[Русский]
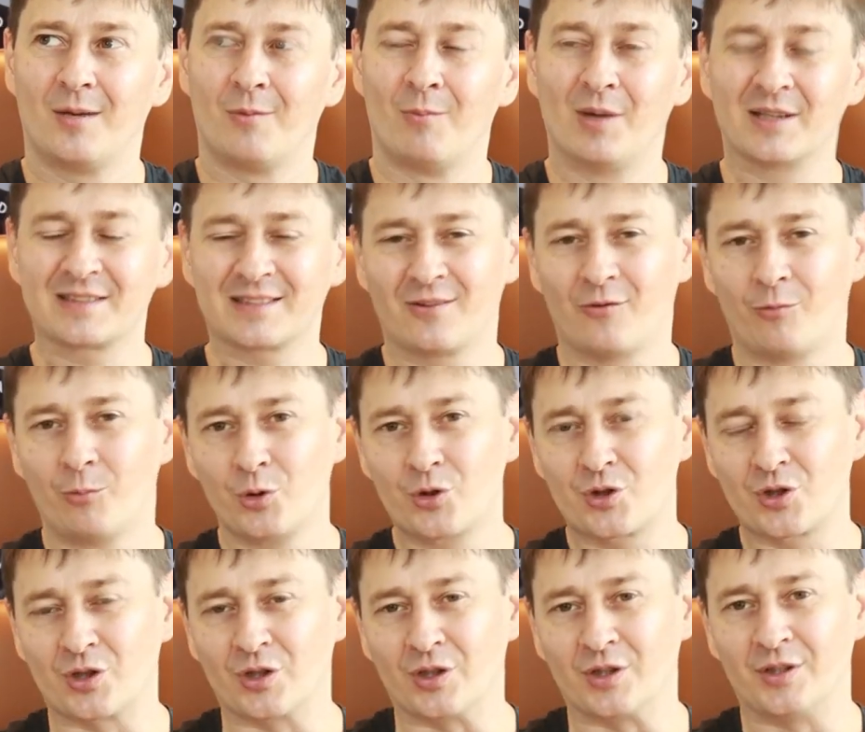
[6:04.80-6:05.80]
Масло в
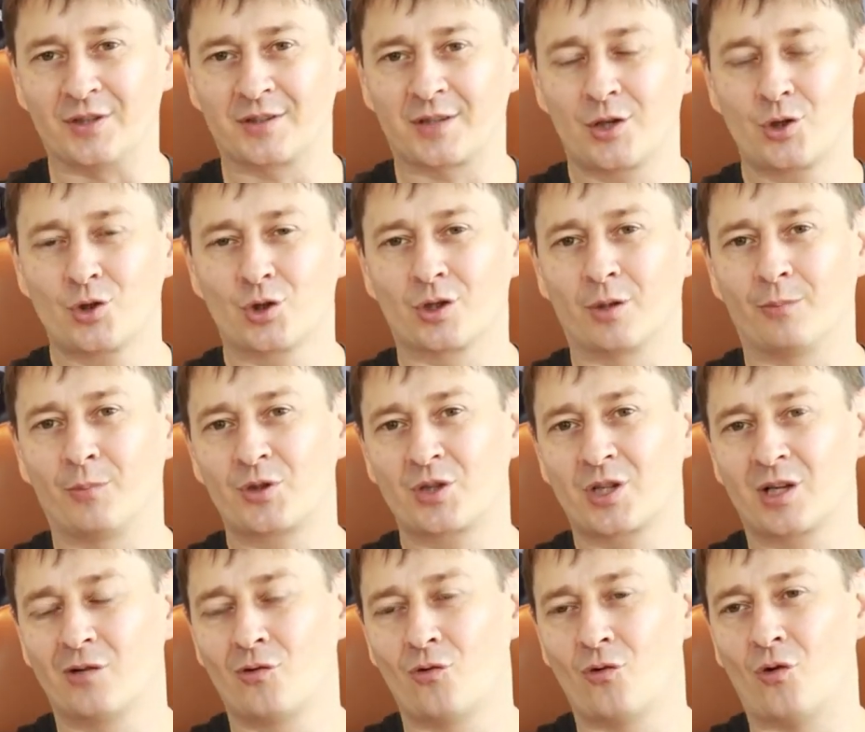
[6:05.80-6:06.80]
бочке из расчета
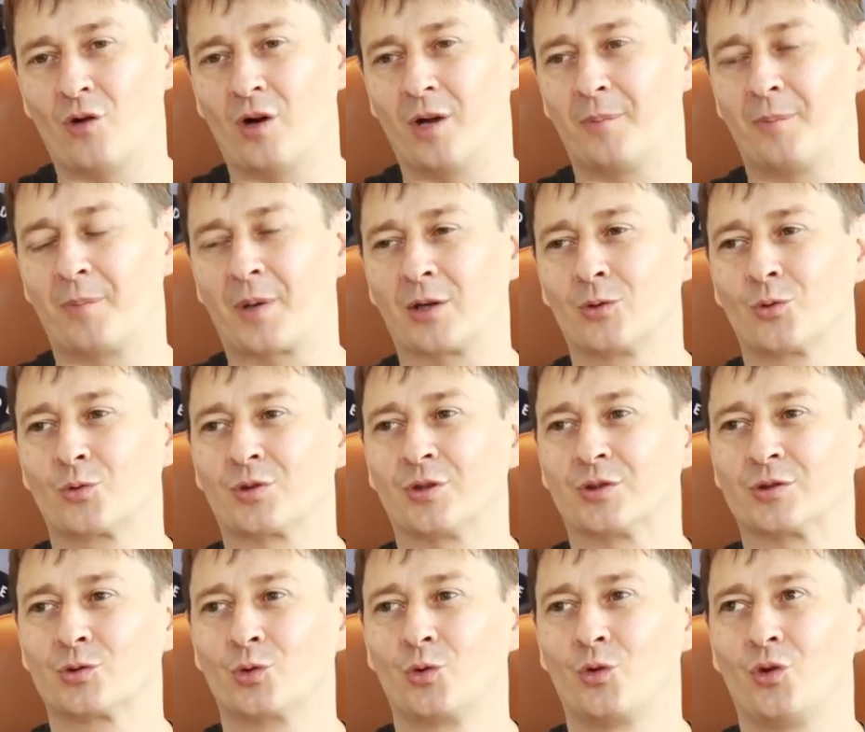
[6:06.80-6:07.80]
бочкового продукта
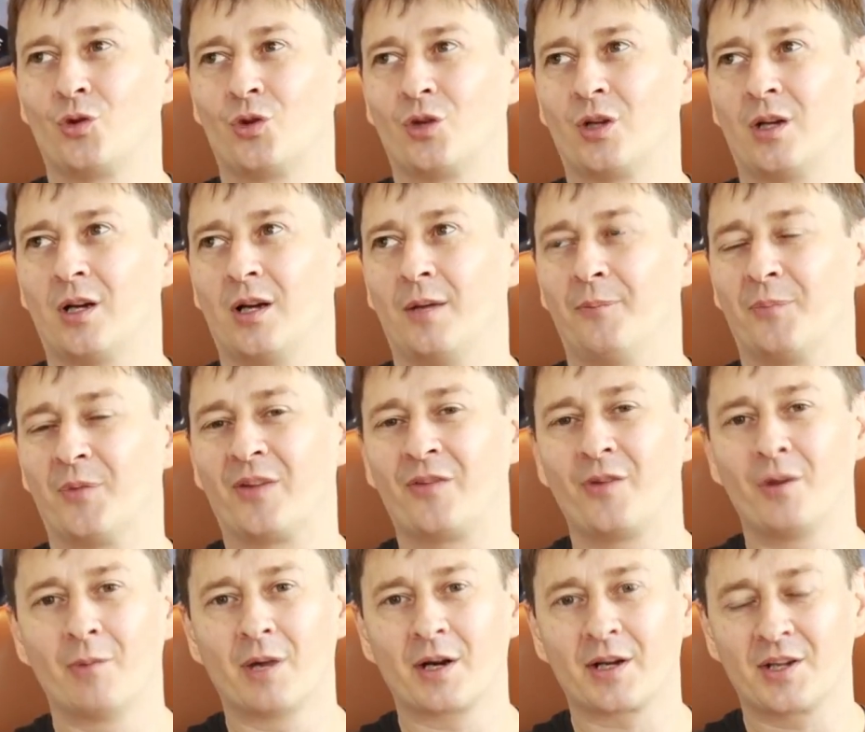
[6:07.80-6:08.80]
стоило
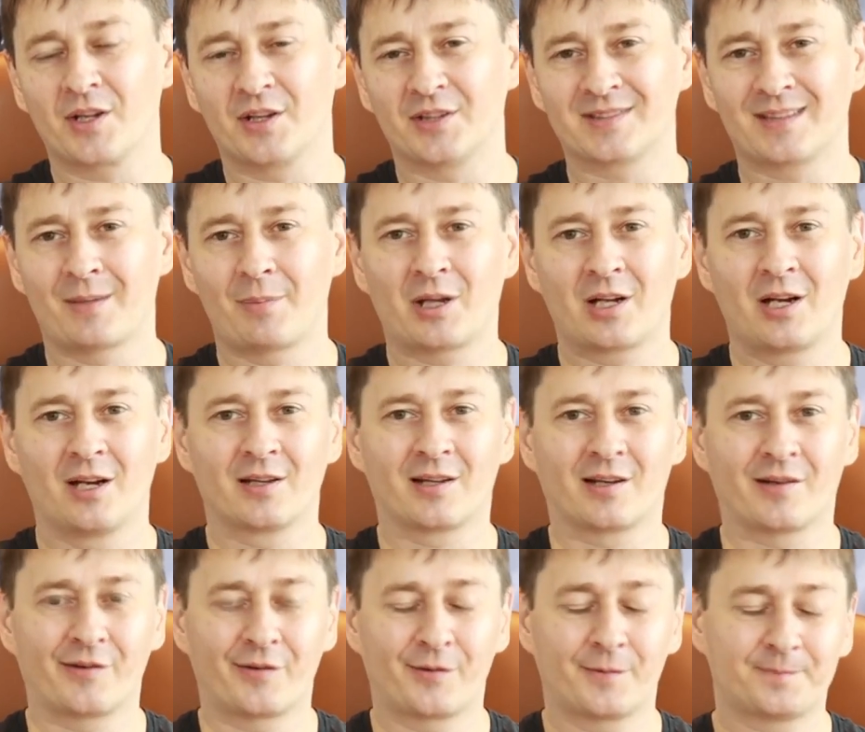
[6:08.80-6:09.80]
2 марки за 5
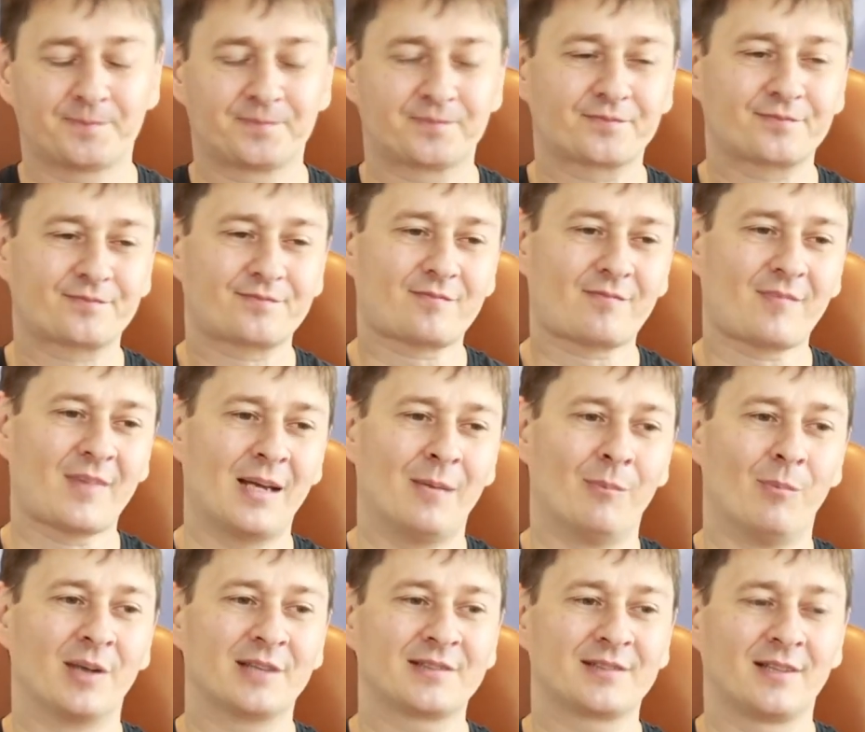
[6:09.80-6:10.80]
литров.
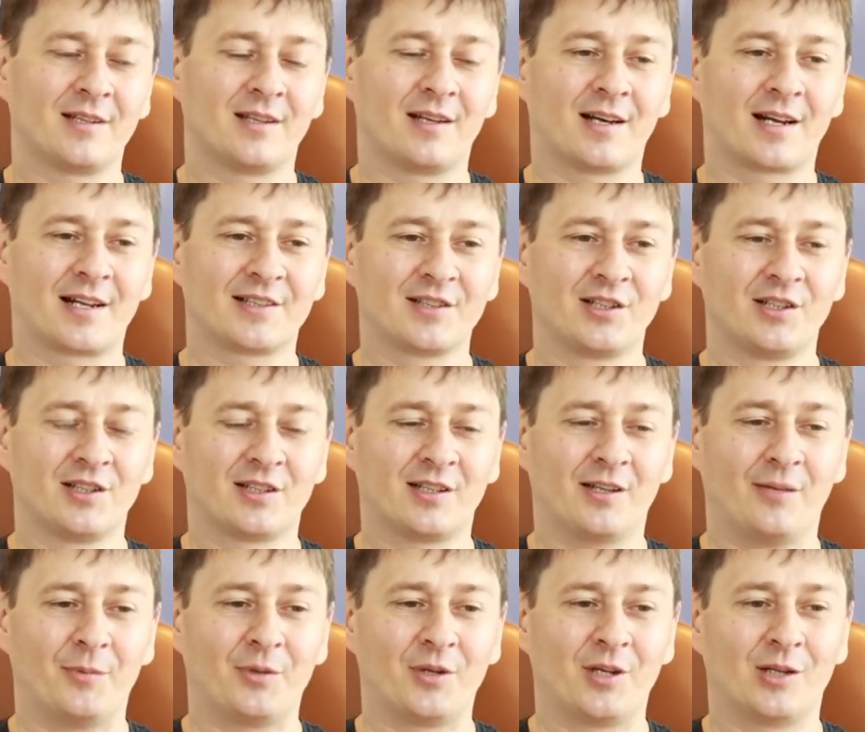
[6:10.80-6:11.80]
Масло,
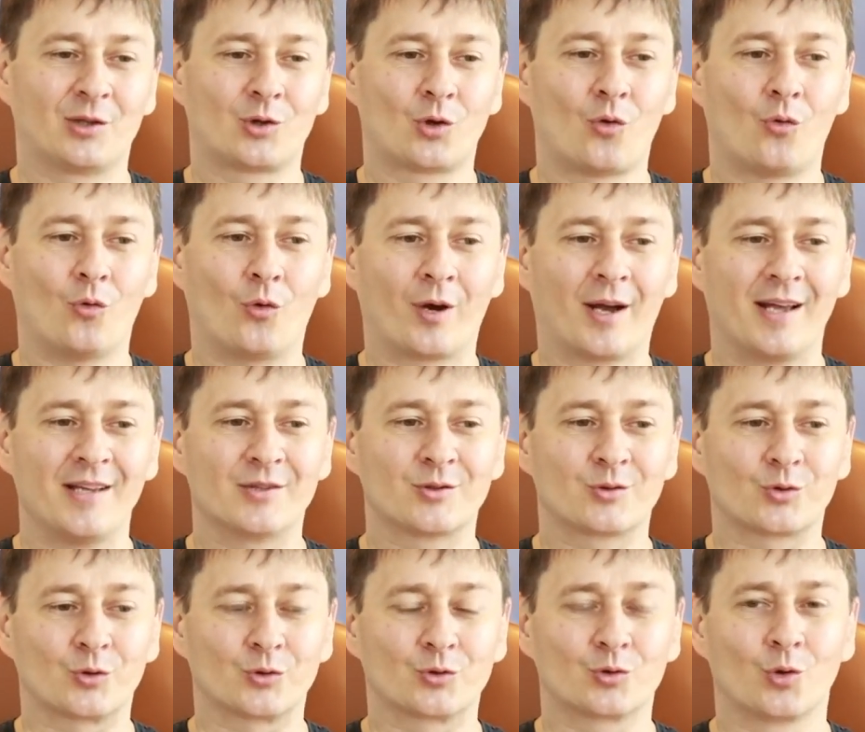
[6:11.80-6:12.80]
разлитое в 5-литровую
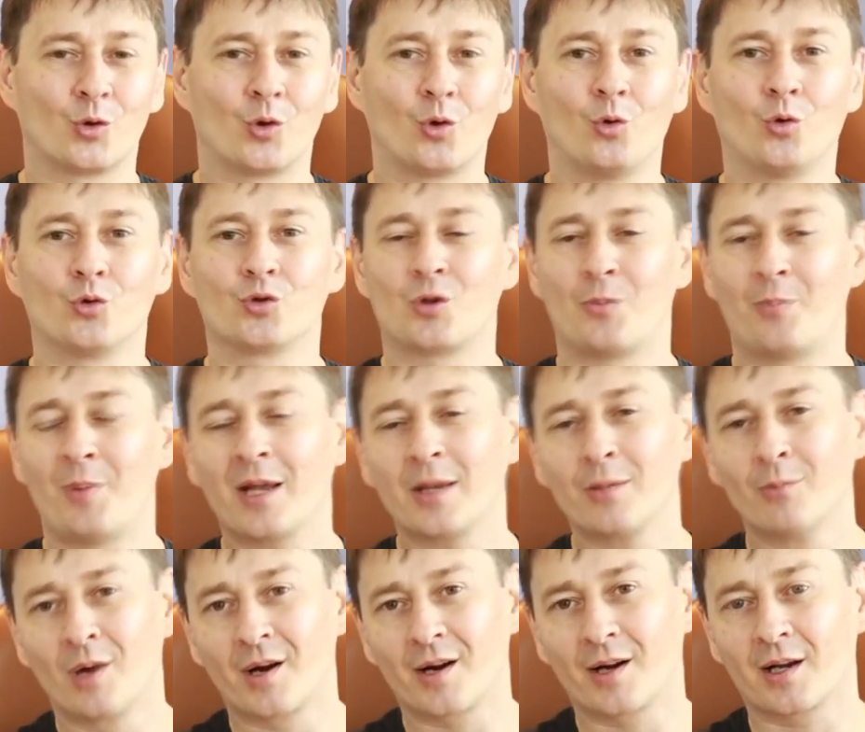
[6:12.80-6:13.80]
канистру, стоило уже 5
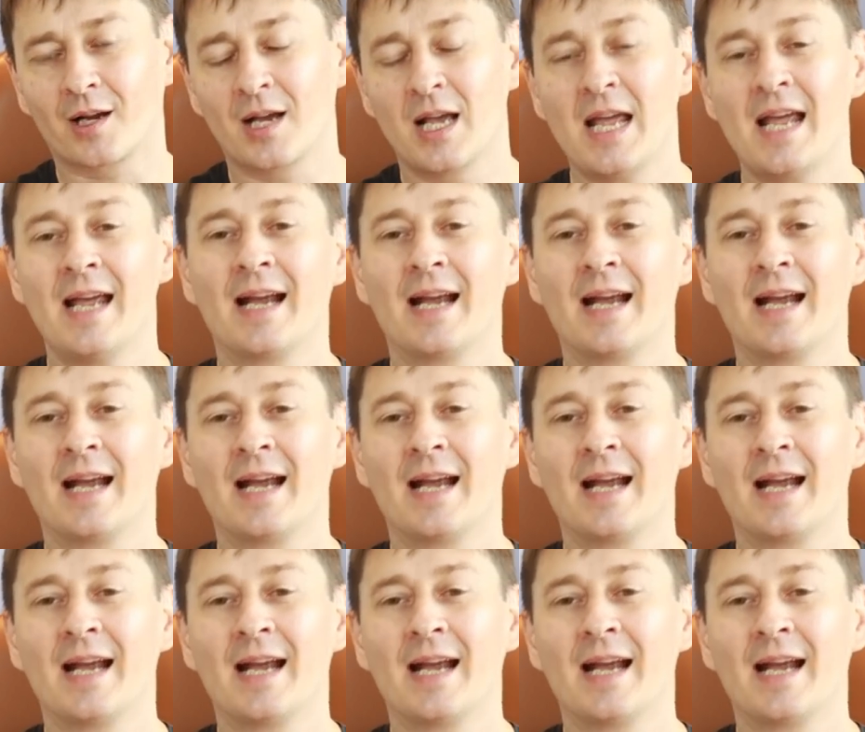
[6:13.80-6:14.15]
марок.